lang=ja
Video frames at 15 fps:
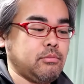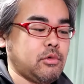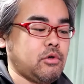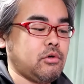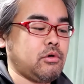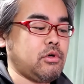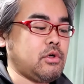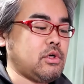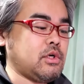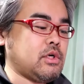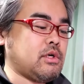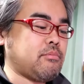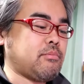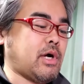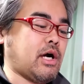も、
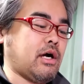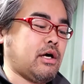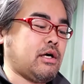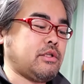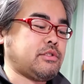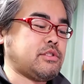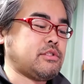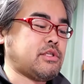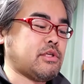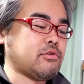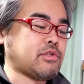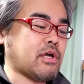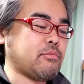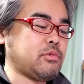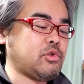まあ、人生の3